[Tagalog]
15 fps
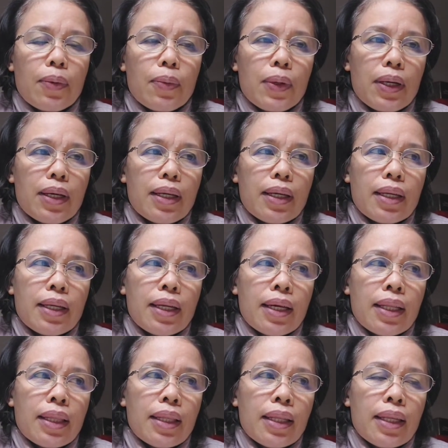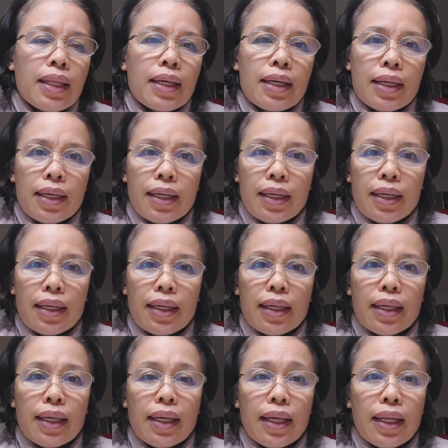Huwag natin uh,
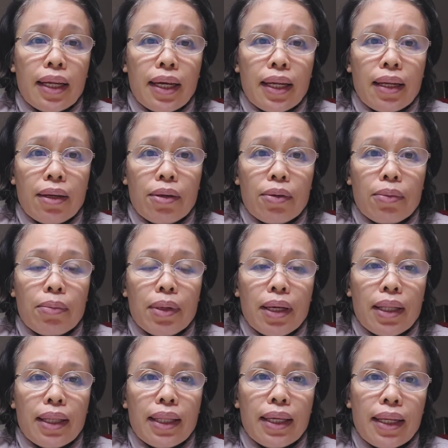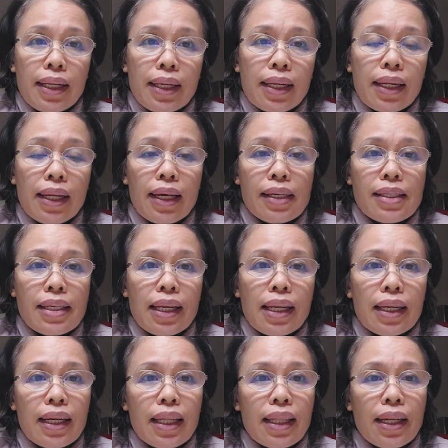hihinaan ang loob natin. Lakasan
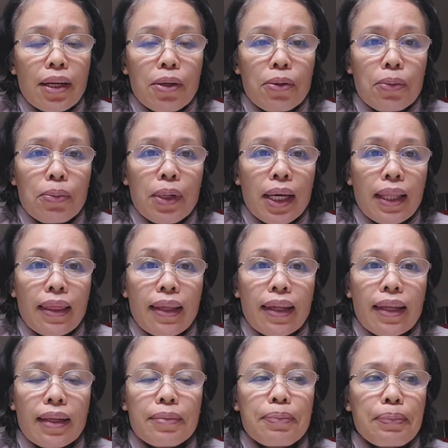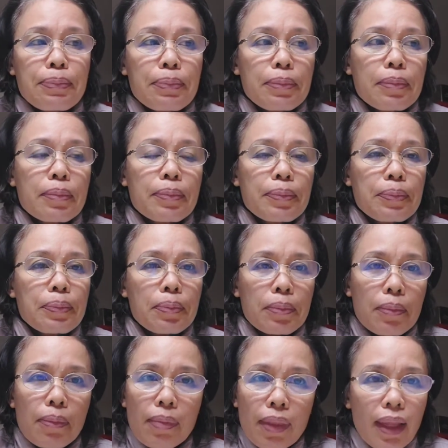lang natin ang loob natin.
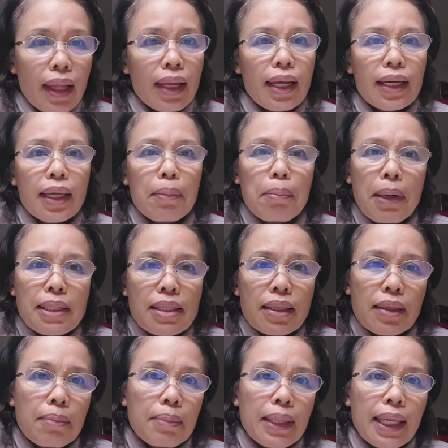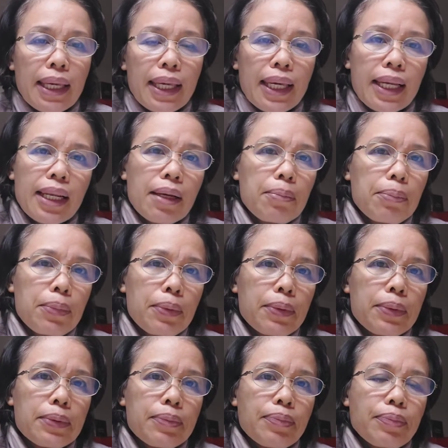Lagi positive thinking lang po
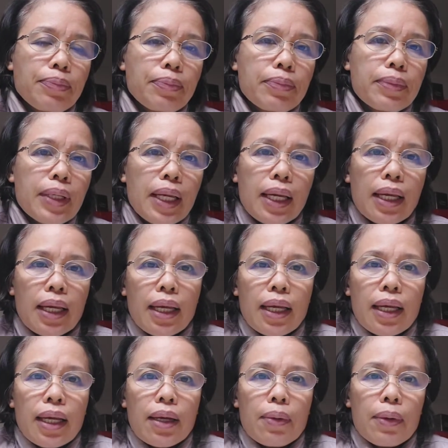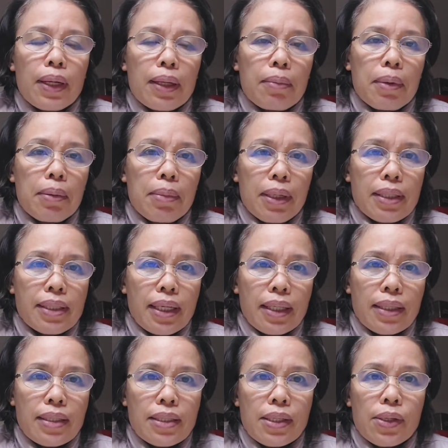walang bibigay sa
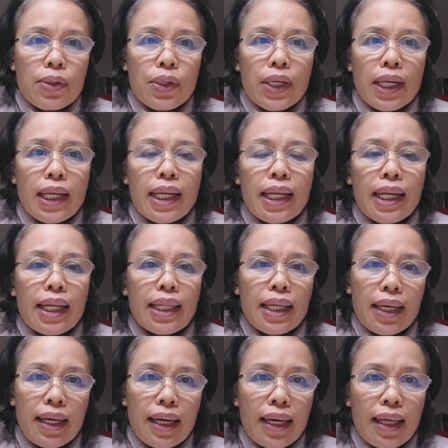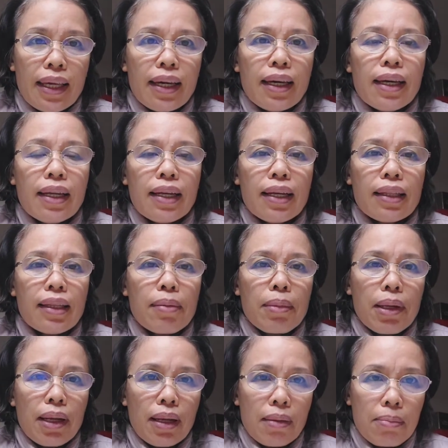atin si Lord na hindi natin kaya lahat ay
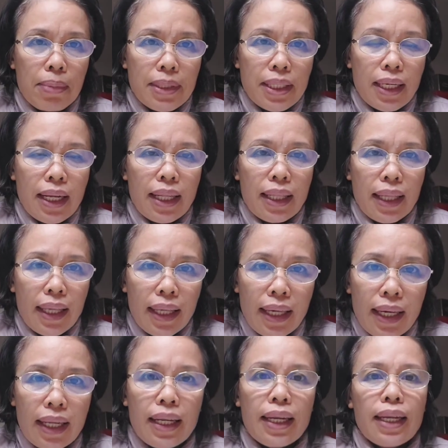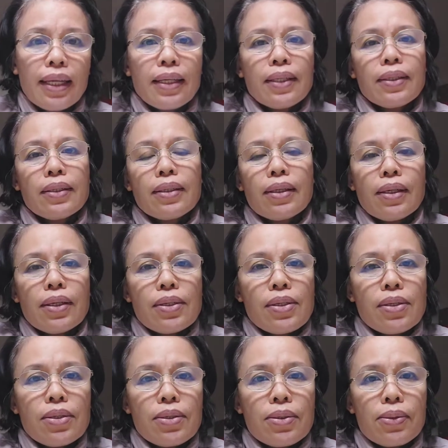malalagpasan natin yan
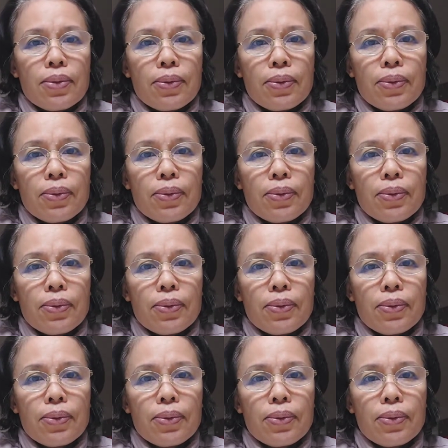so